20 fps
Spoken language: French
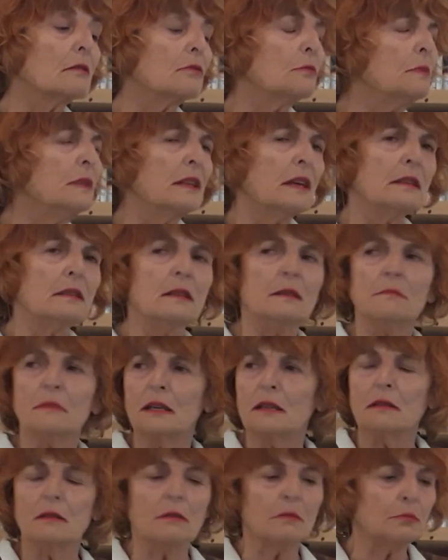combien d'années
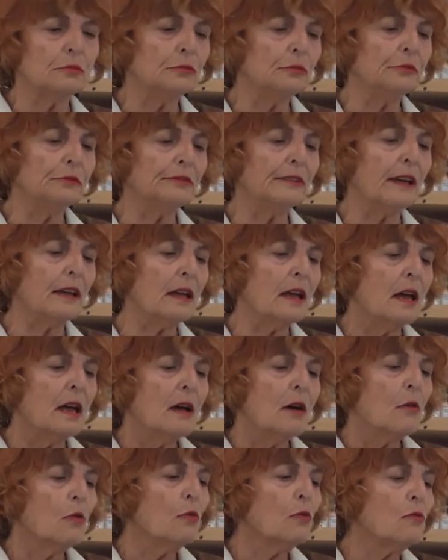maintenant Plus de 20
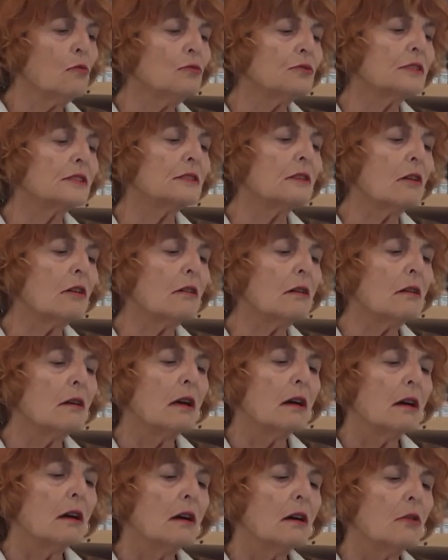On sent
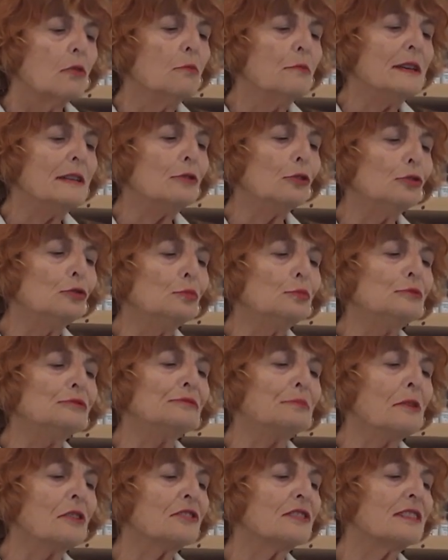au milieu du
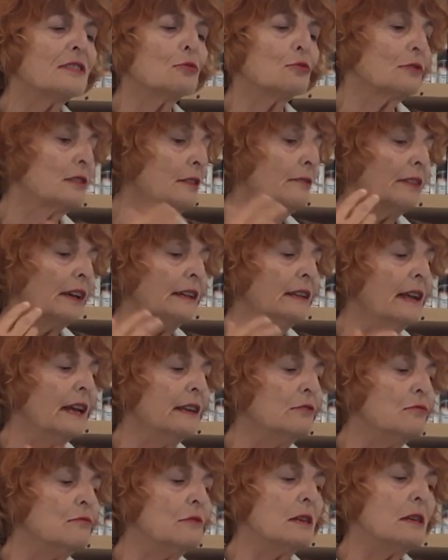mouvement, si on s'éveille
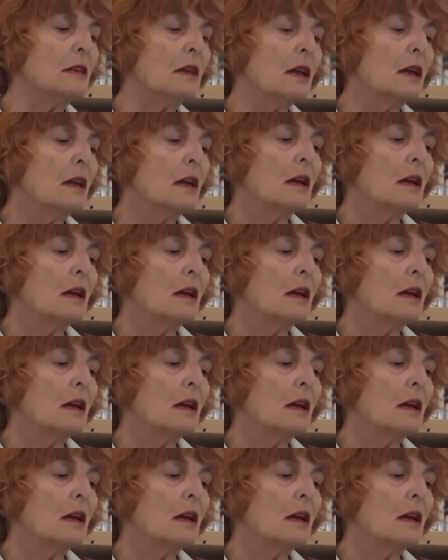la nuit,